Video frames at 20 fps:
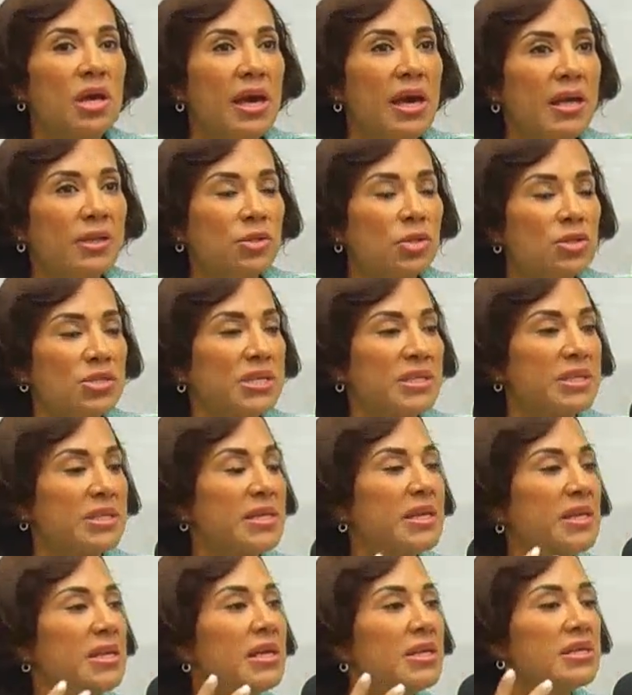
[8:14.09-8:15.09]
Entonces,
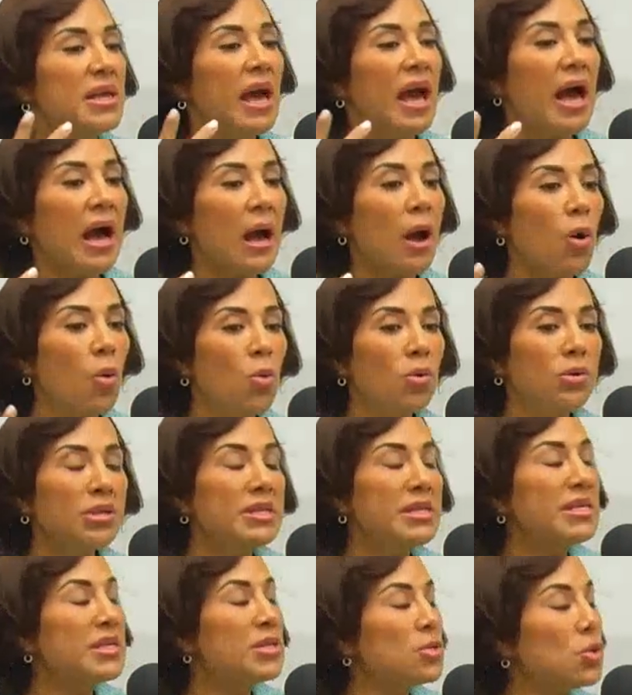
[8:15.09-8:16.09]
tienes a
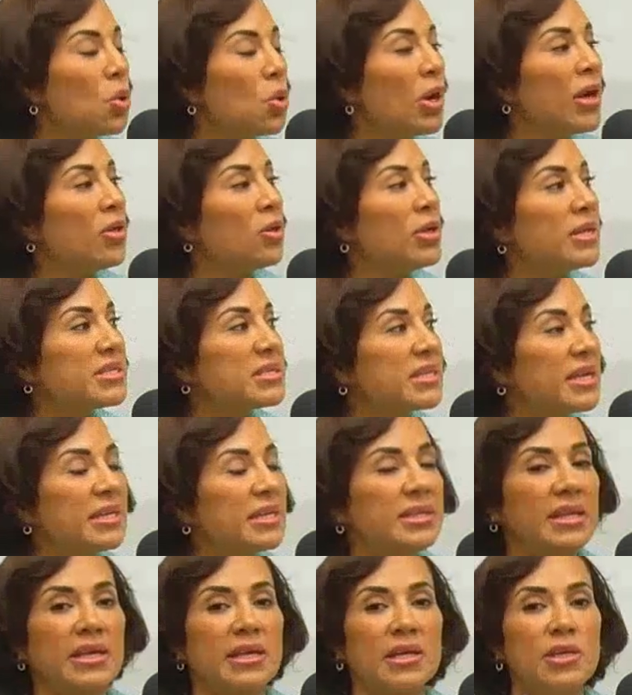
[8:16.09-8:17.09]
un niño, un
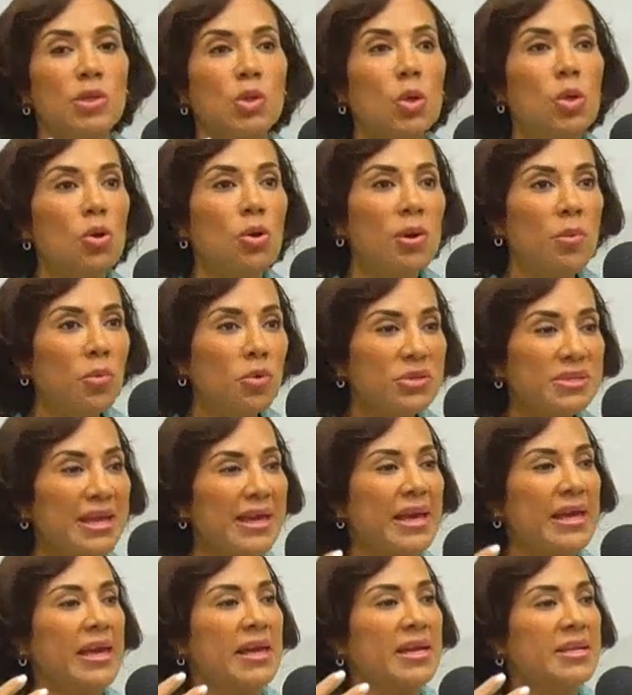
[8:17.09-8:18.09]
adolescente que no lo hemos
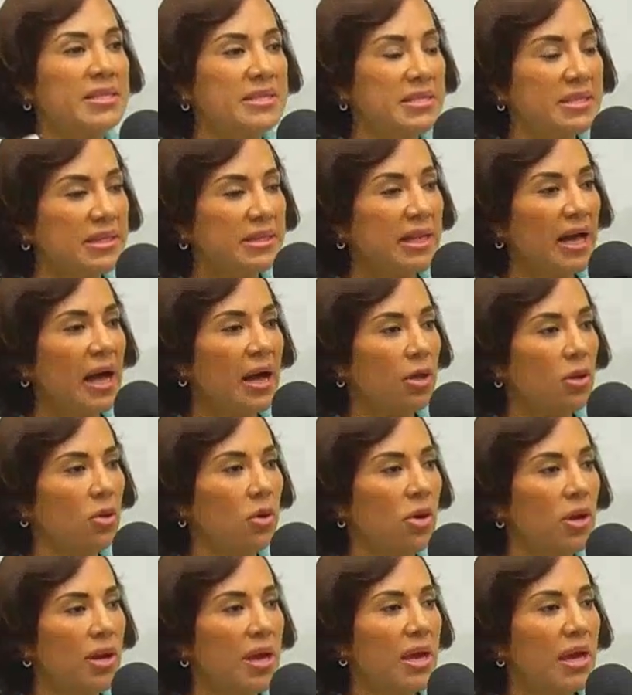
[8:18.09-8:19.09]
ejercitado
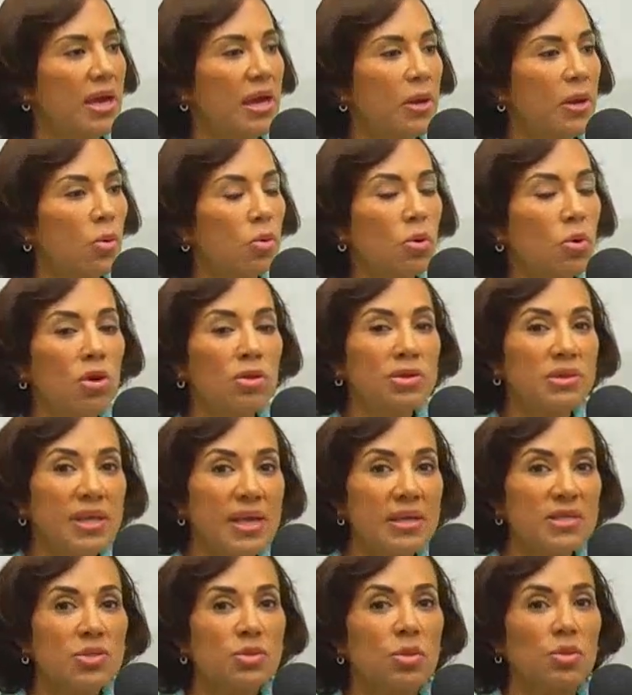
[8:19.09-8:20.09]
en un
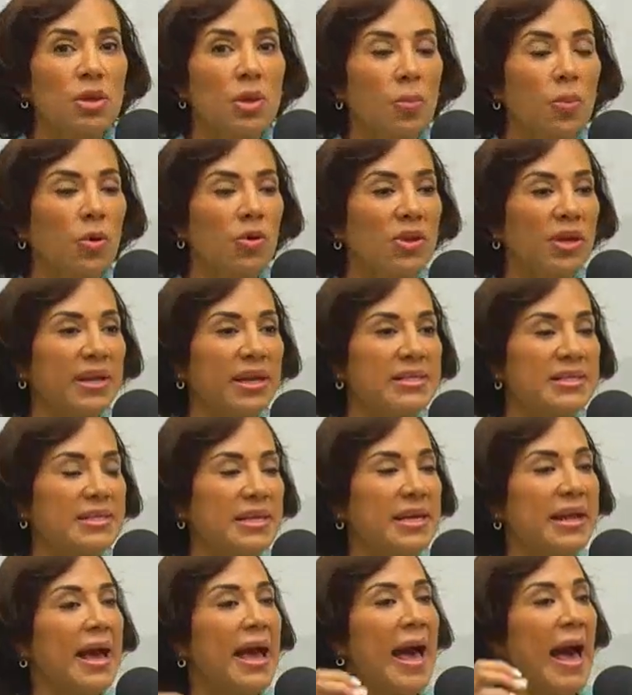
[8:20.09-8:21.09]
contexto de poder
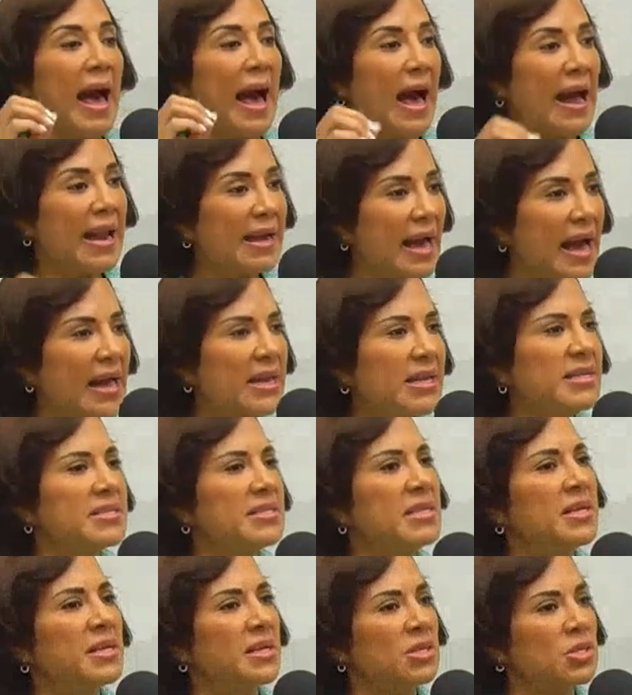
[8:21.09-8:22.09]
hacer
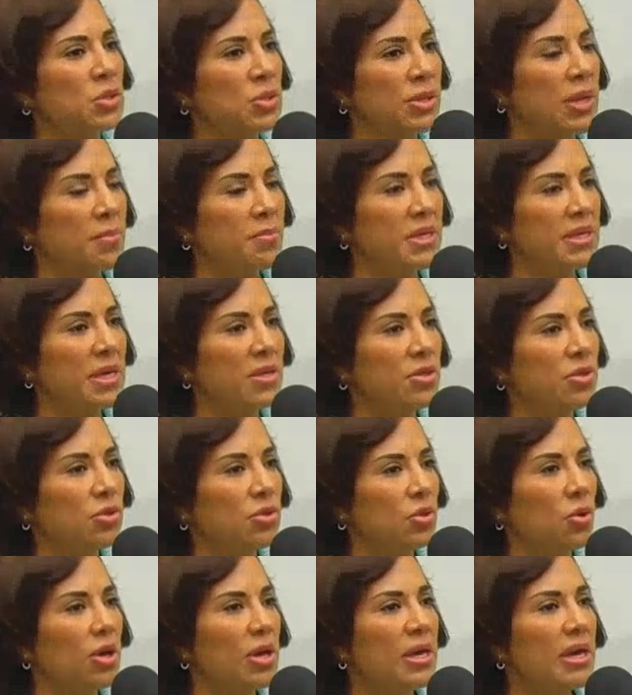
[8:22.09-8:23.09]
análisis,
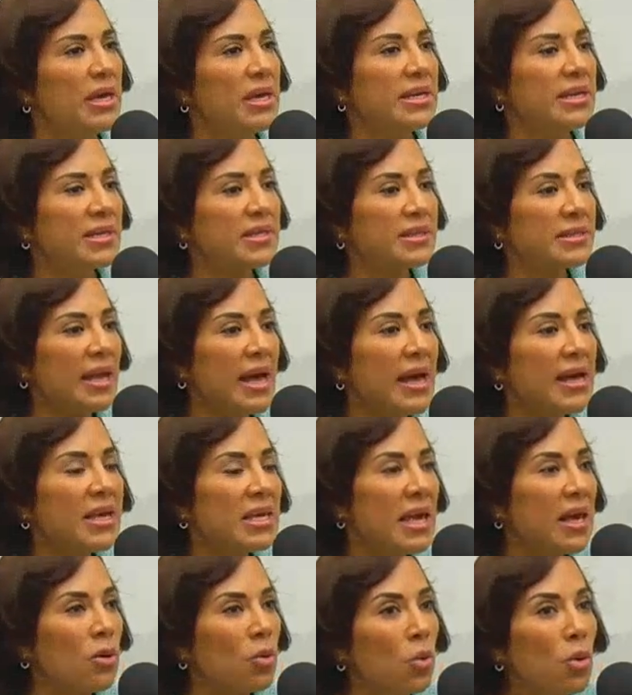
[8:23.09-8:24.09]
razonamiento, y está
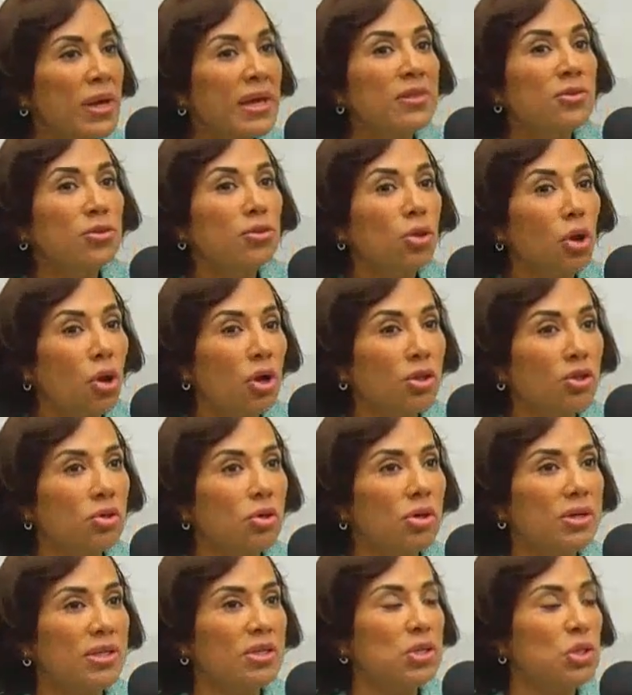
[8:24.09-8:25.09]
en un
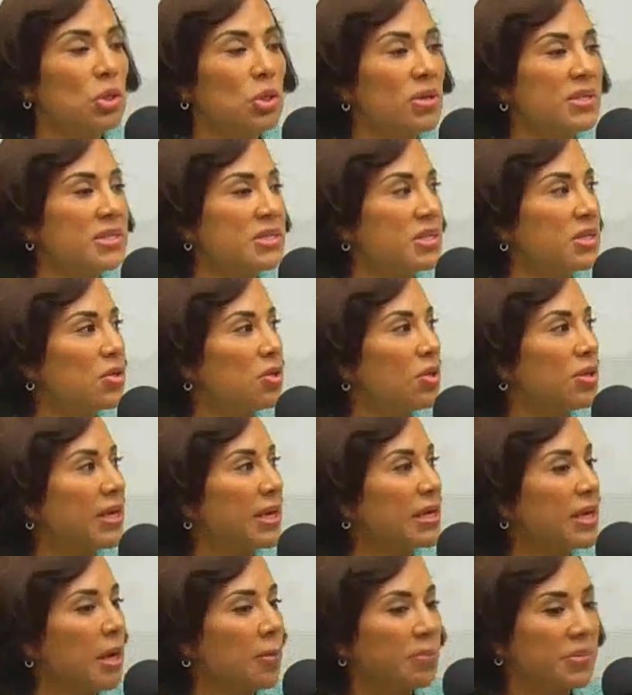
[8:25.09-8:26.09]
entorno que solo ha sido de
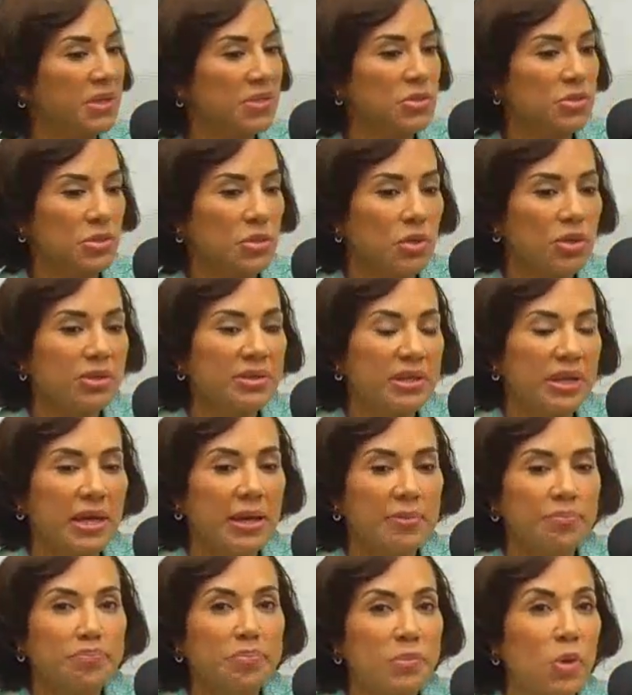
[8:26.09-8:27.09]
captación
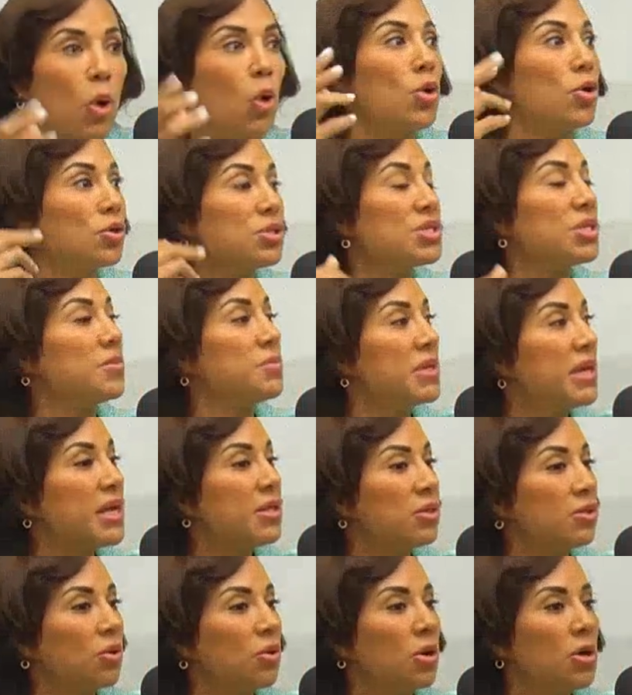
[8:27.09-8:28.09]
de
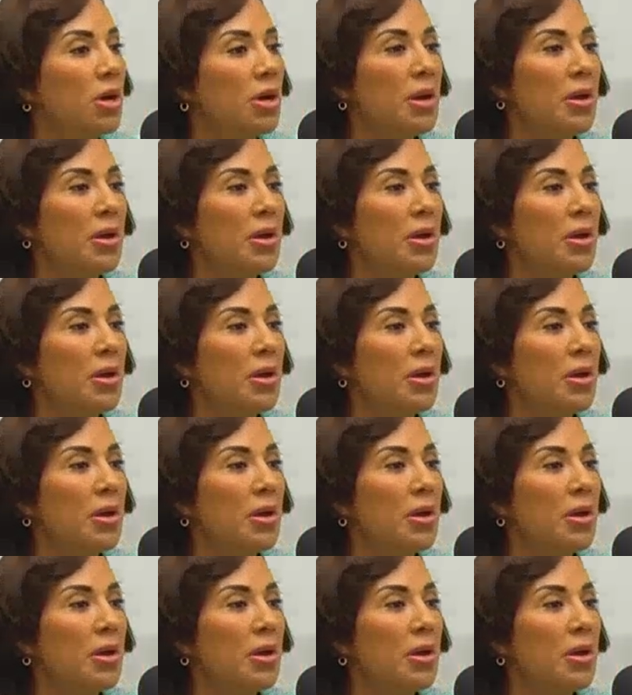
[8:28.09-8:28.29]
conocimiento,